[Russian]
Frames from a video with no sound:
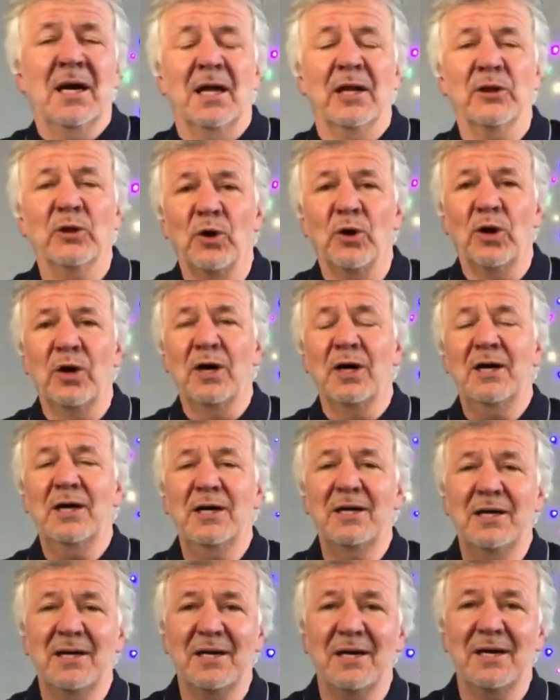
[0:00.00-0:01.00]
Но
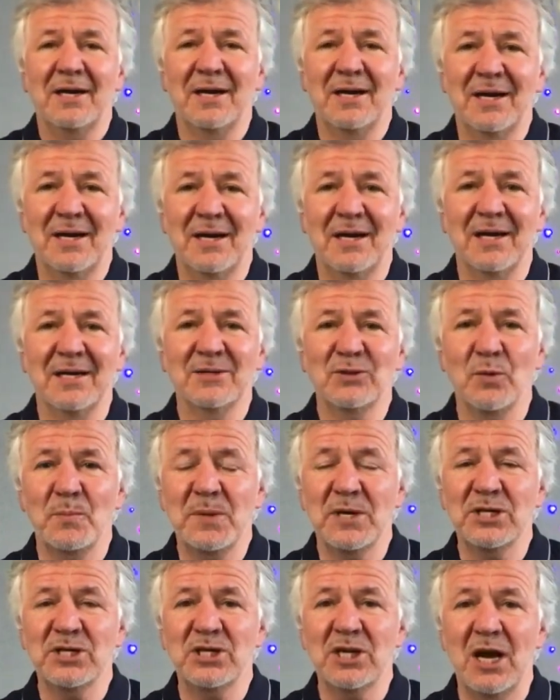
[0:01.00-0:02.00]
э,
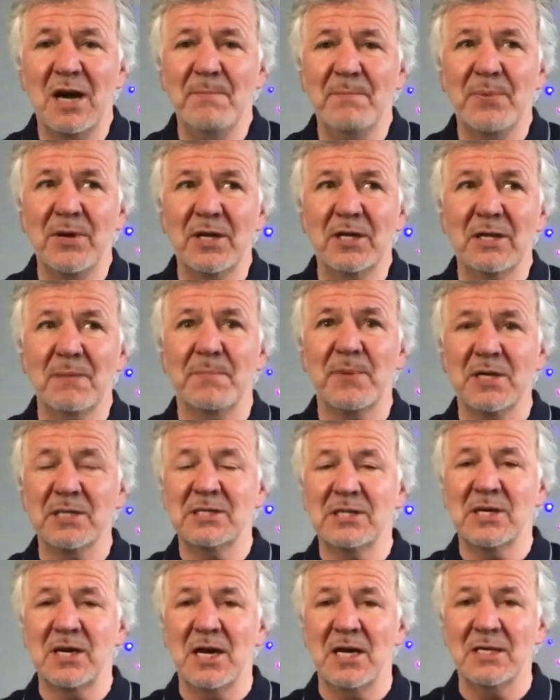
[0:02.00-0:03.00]
суперджамп – это
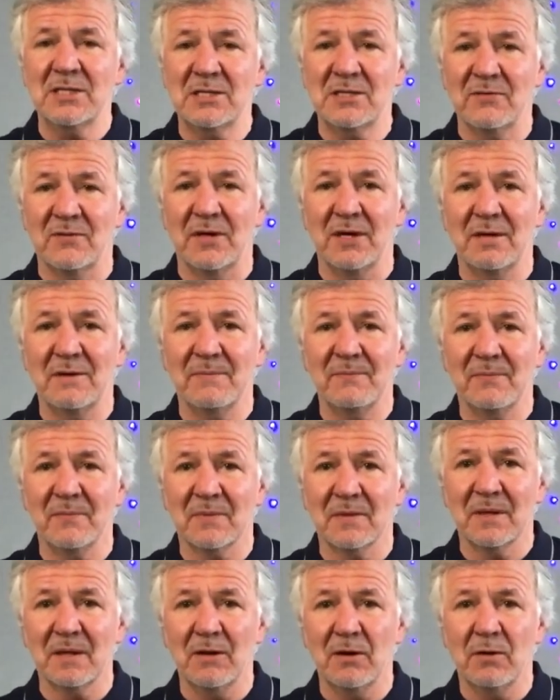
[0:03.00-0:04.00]
пространство,
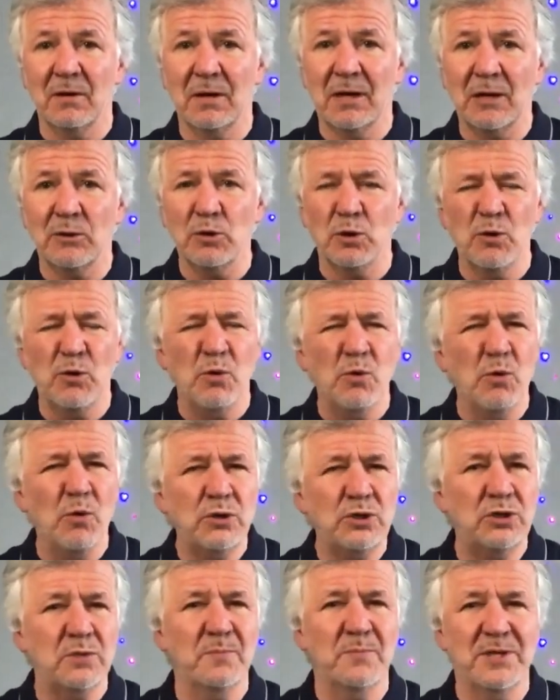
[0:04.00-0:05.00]
которое
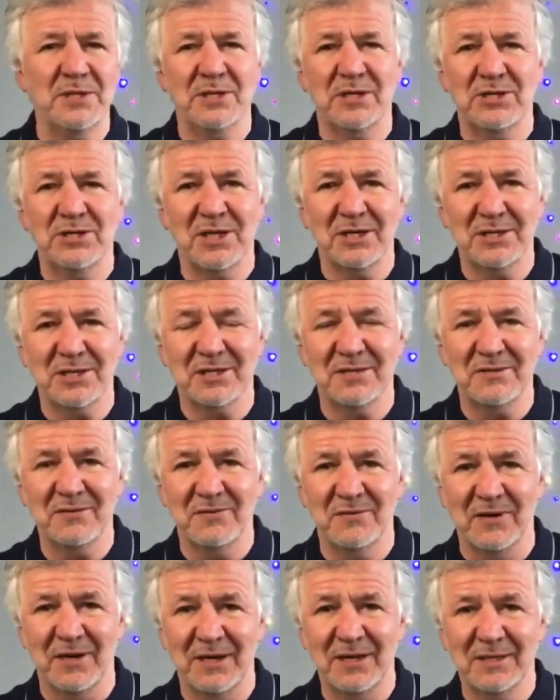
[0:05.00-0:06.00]
очень быстро сейчас
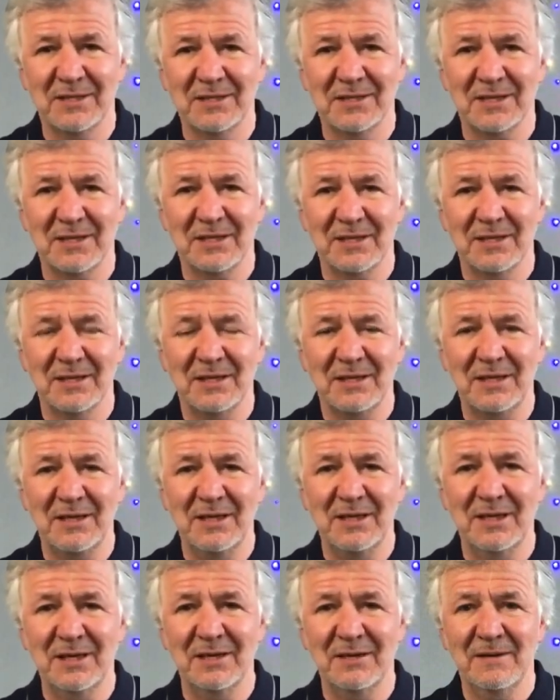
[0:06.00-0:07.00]
развивается.
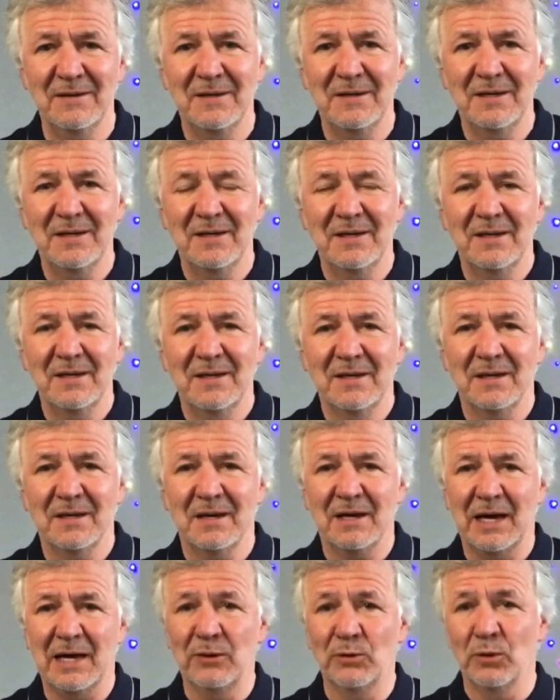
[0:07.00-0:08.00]
И
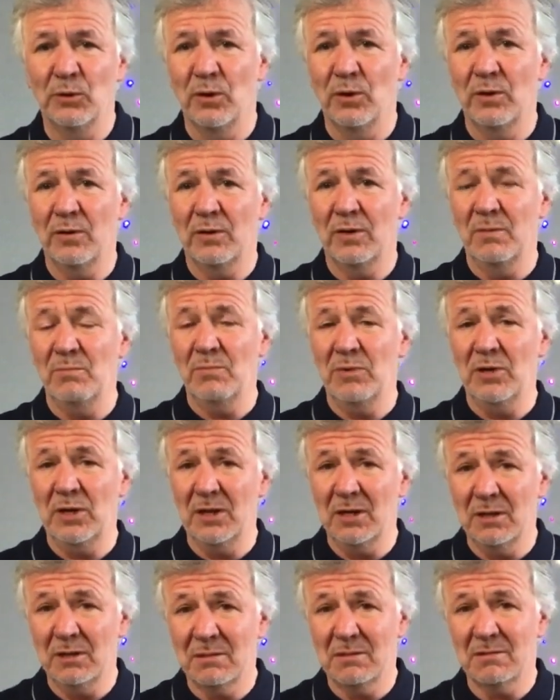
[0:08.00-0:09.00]
оно
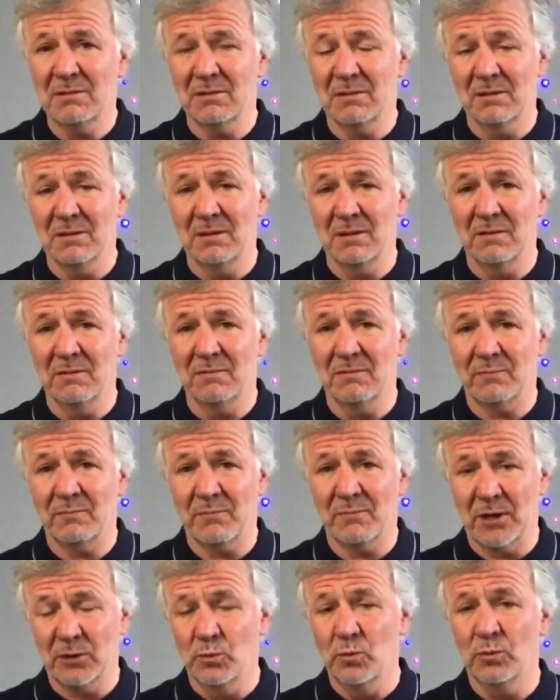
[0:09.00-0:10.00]
имеет э,
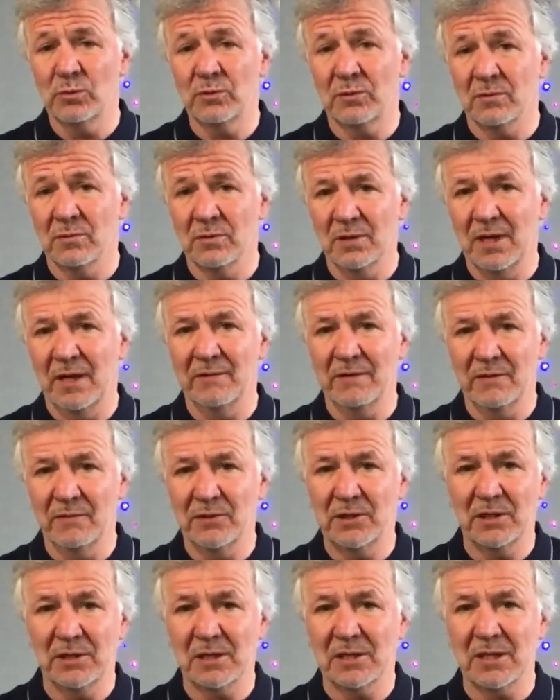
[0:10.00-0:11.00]
продукт, главный,
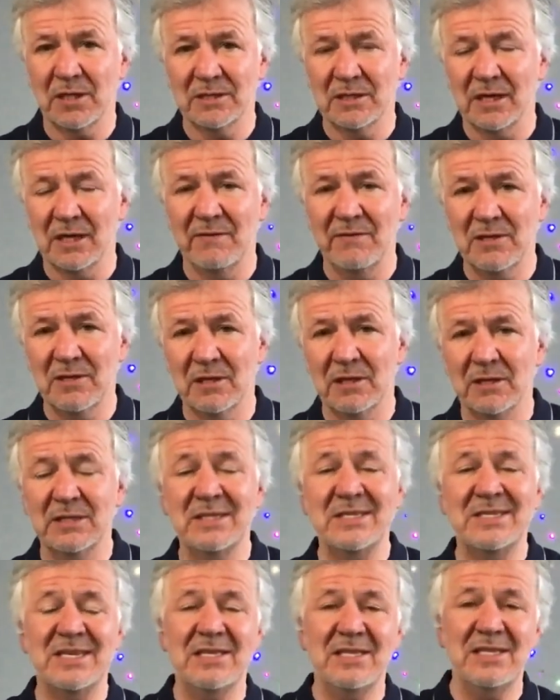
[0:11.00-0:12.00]
вот этот оздоровительный,
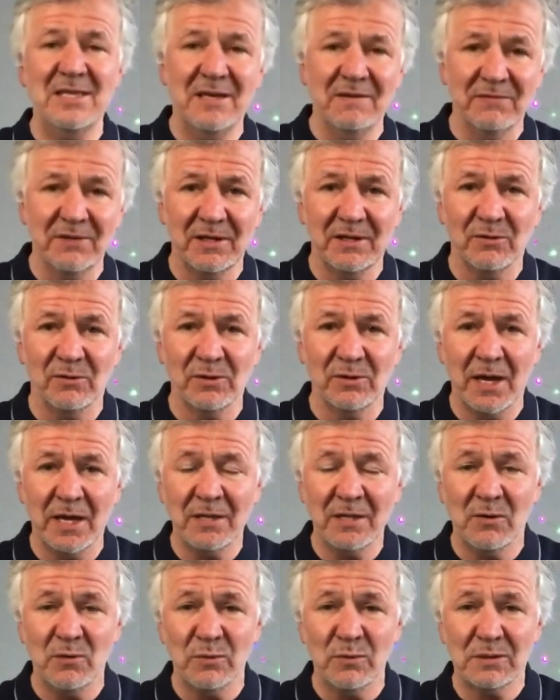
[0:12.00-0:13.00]
10-дневный
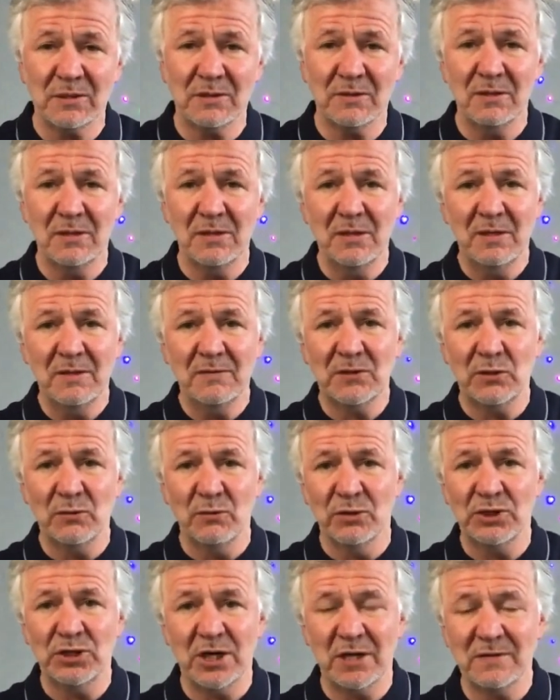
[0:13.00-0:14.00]
онлайн-курс,
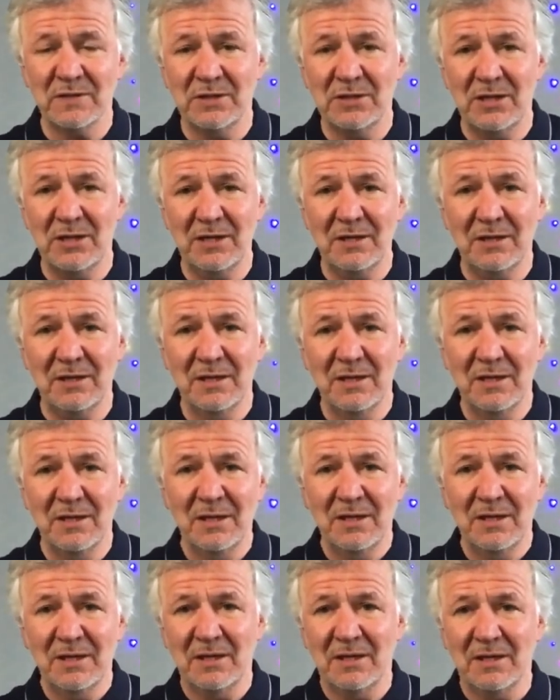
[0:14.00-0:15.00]
всего час в день
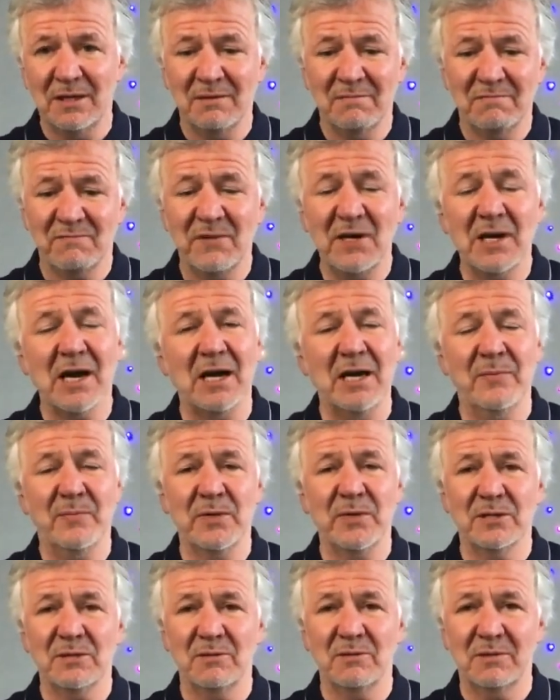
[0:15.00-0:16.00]
и
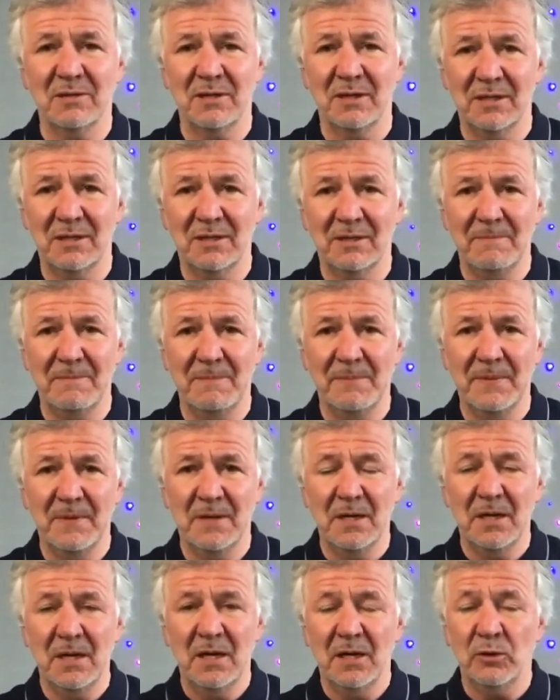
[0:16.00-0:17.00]
великолепные результаты.
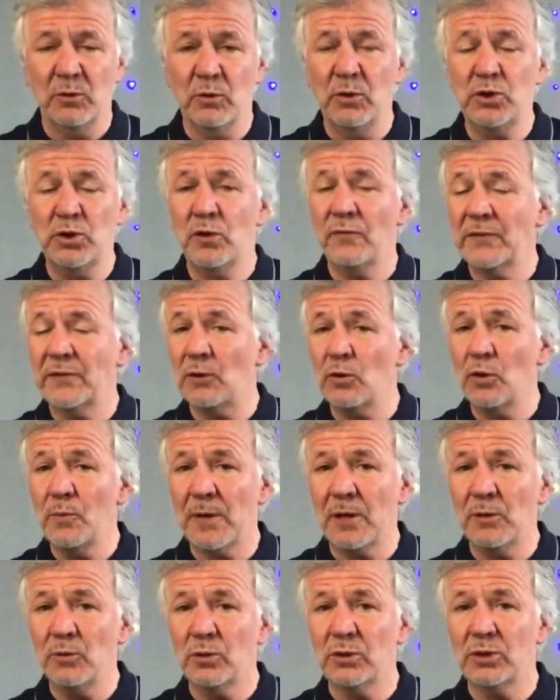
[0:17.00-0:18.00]
Но еще второй
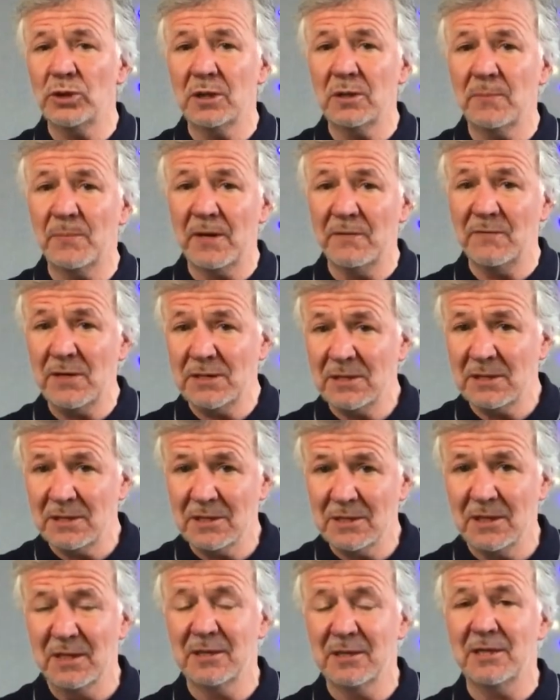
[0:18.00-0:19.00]
продукт – это профессия
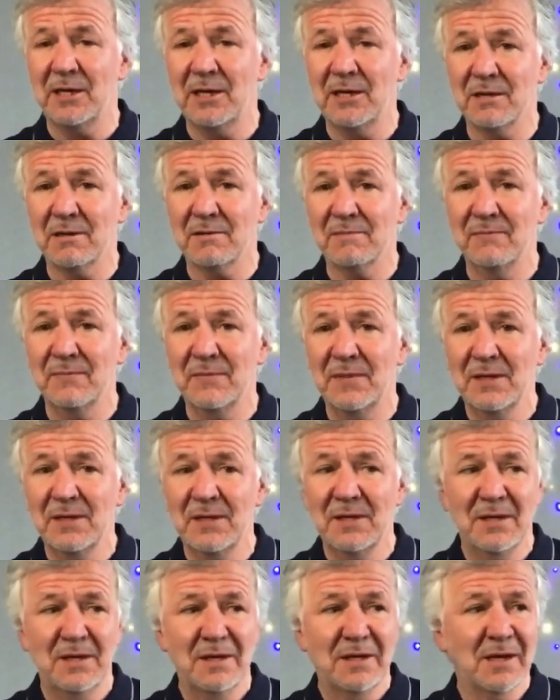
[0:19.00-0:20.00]
интеллект-тренер,
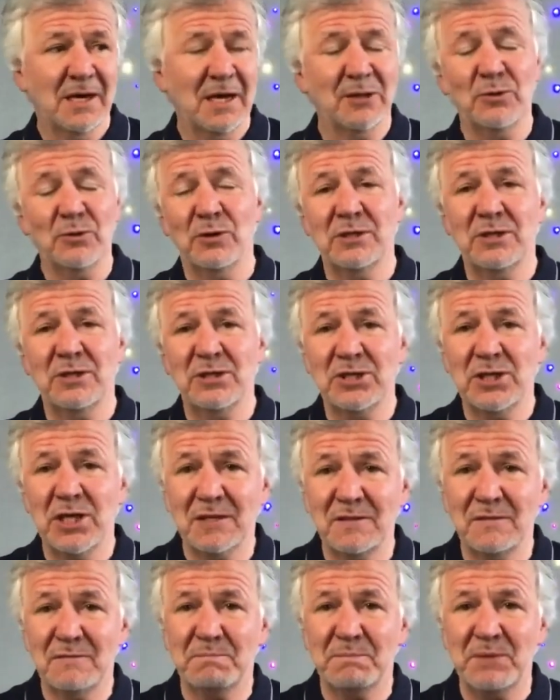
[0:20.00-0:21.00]
который
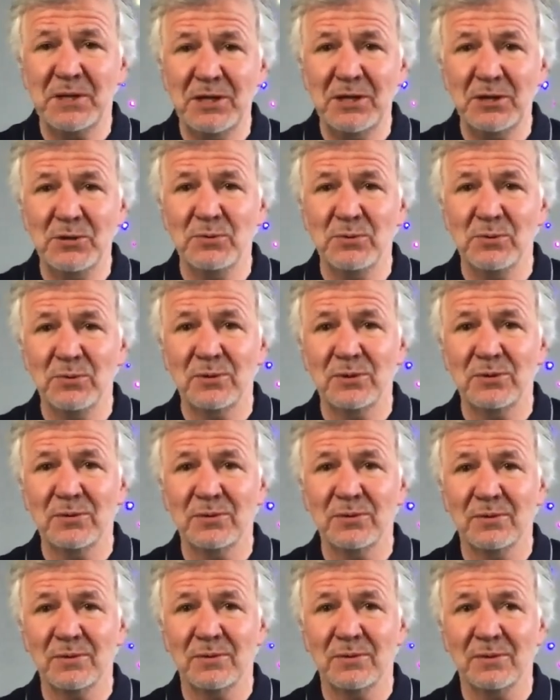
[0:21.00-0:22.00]
сейчас в период,
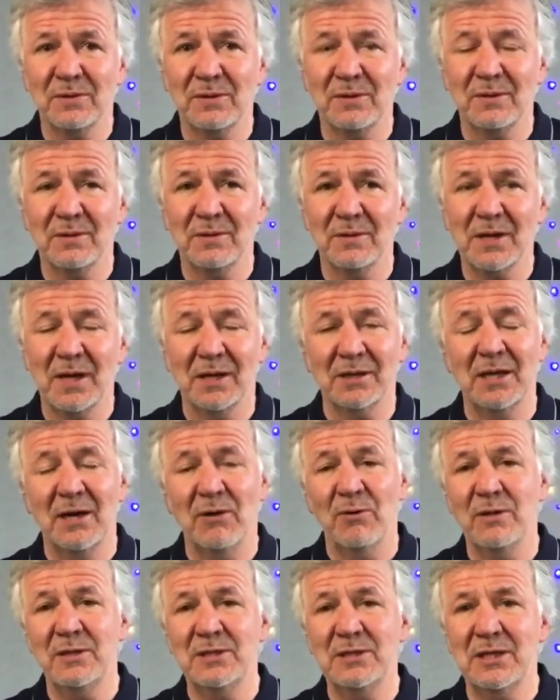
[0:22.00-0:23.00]
э, когда
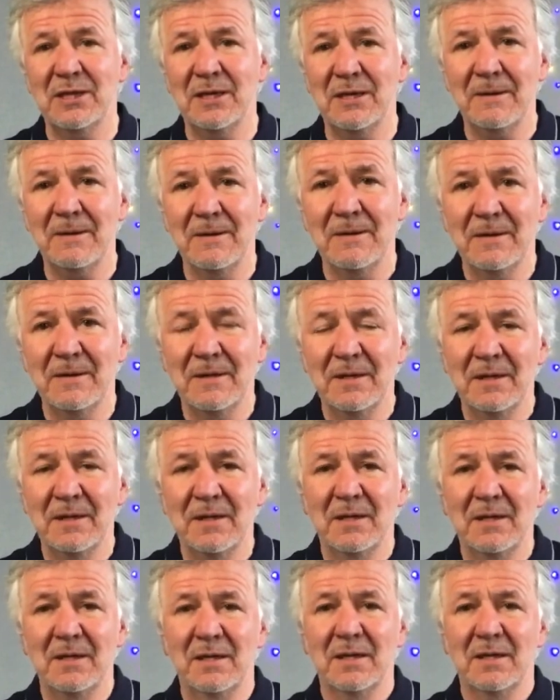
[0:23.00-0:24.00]
у людей
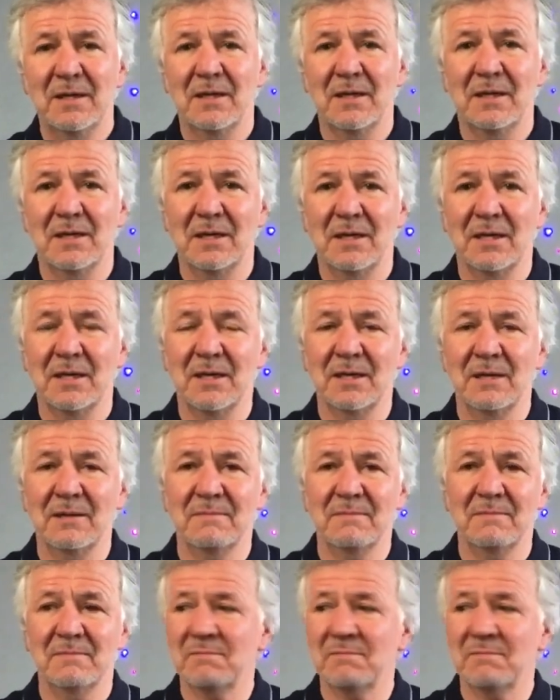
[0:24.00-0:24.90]
э,